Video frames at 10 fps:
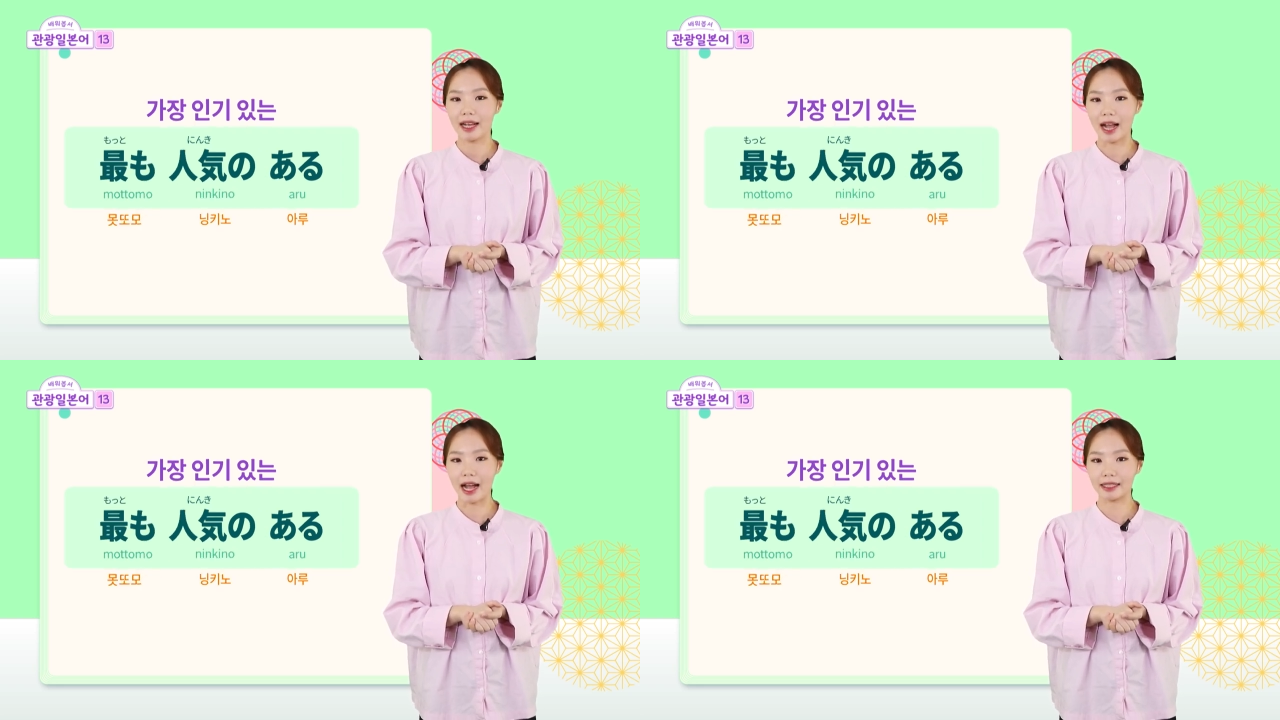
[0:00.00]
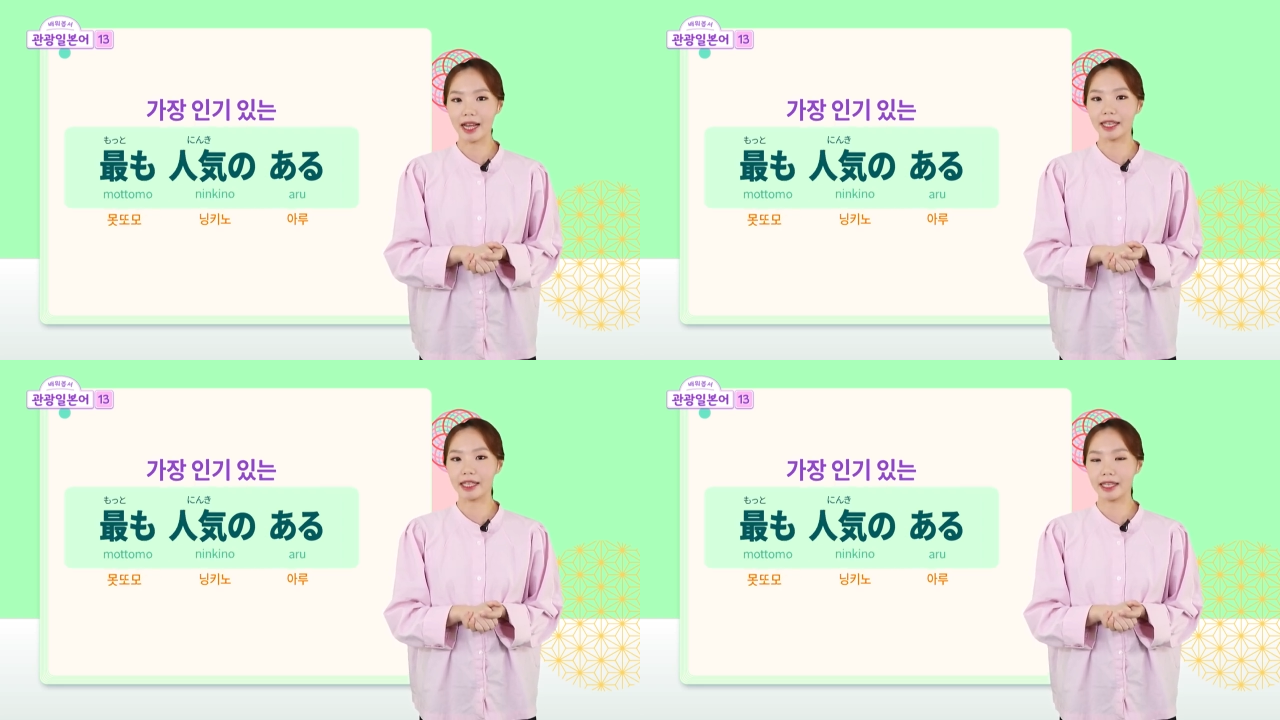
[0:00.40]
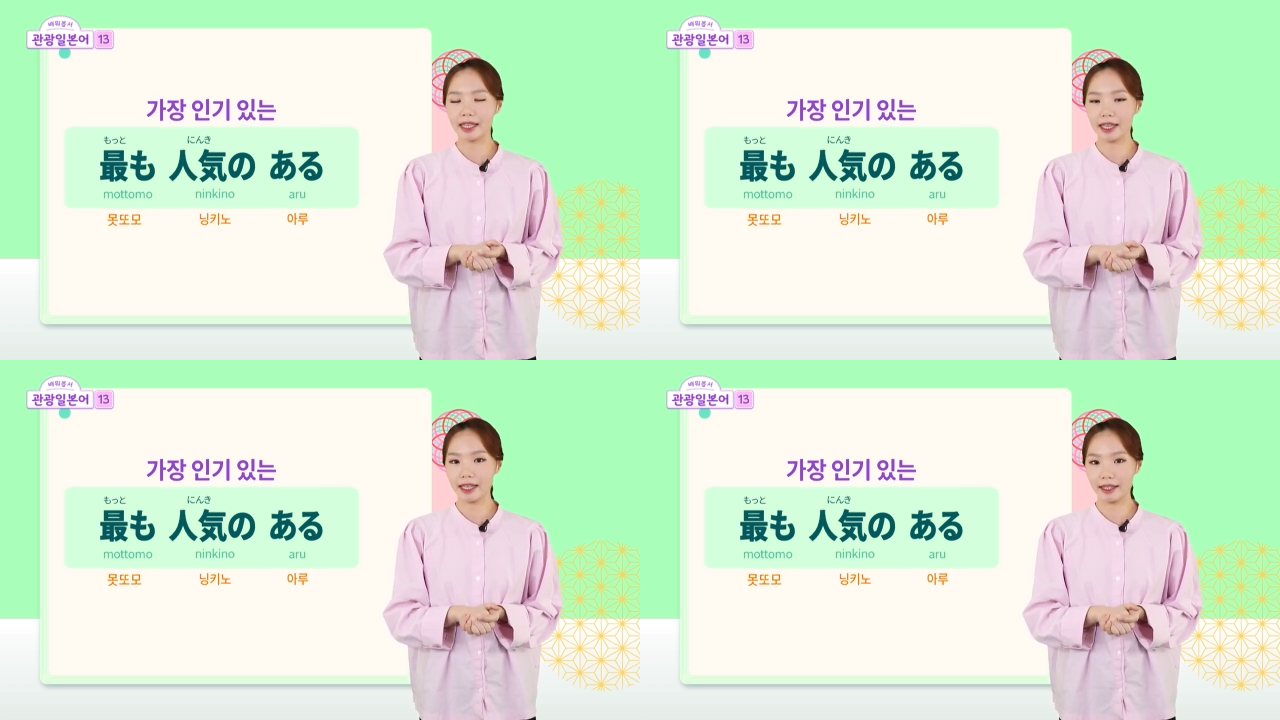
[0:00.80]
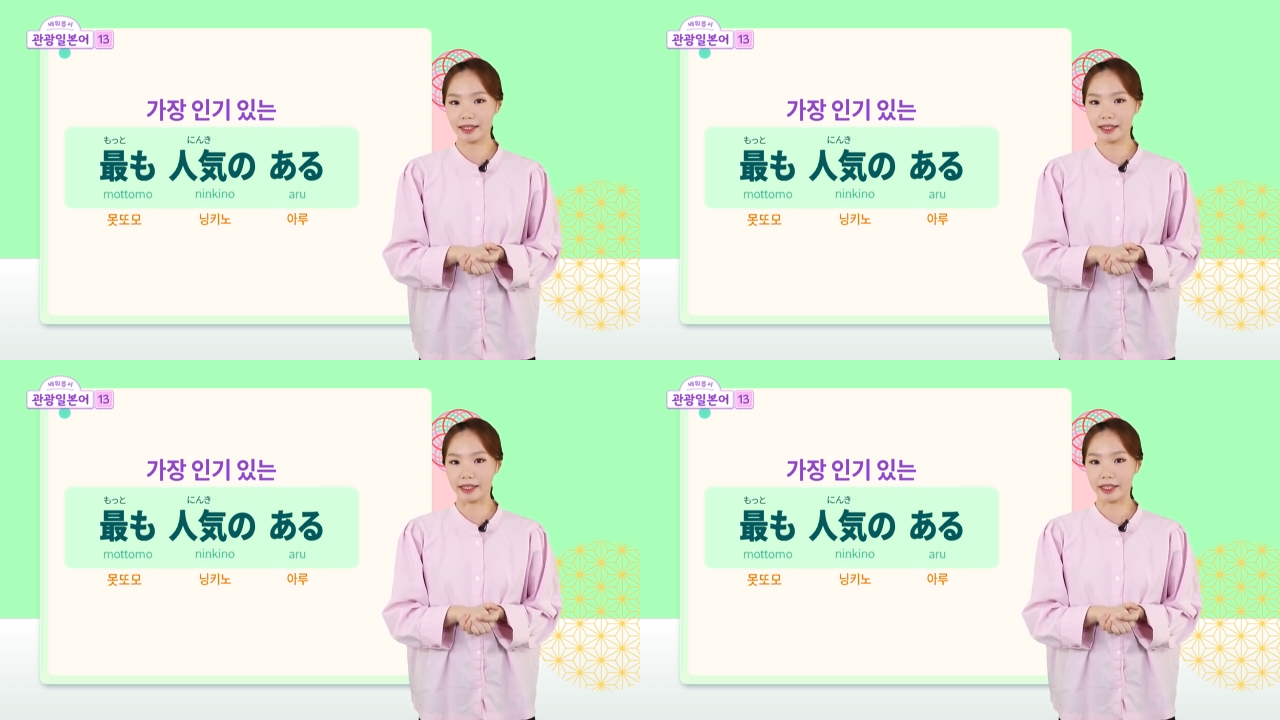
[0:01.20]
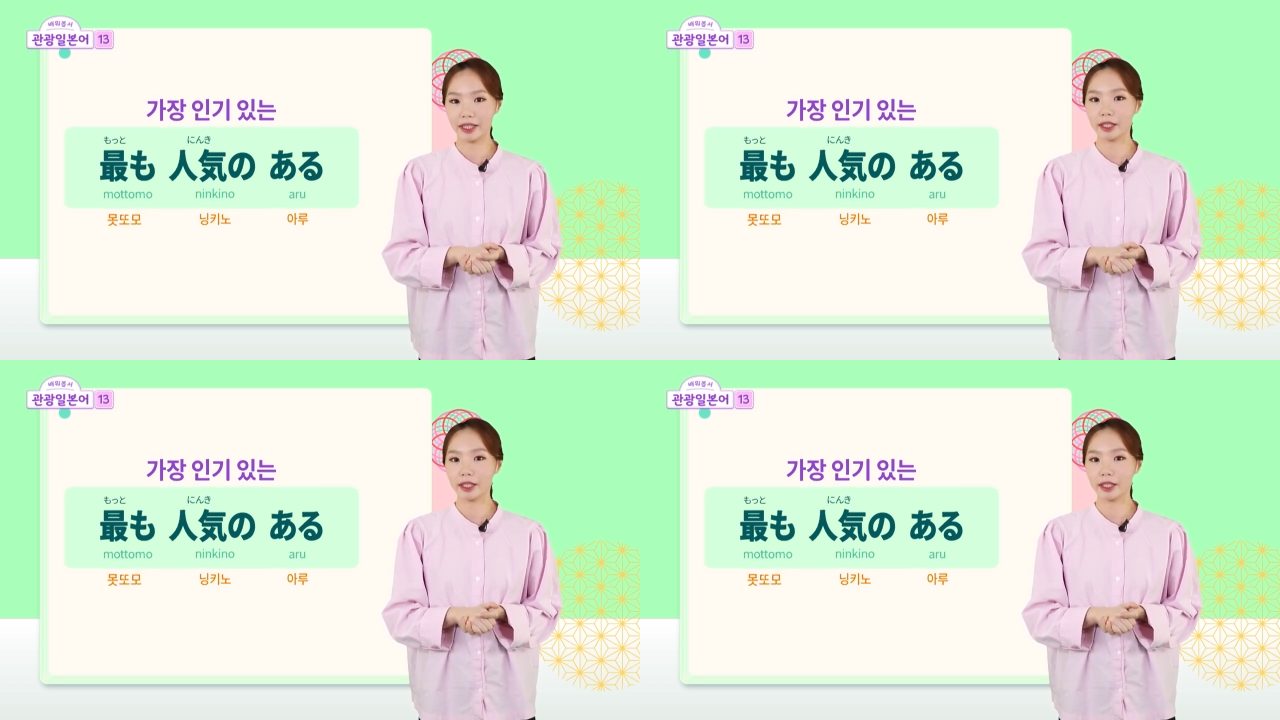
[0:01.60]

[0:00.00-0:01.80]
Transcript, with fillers: 가장 인기 있는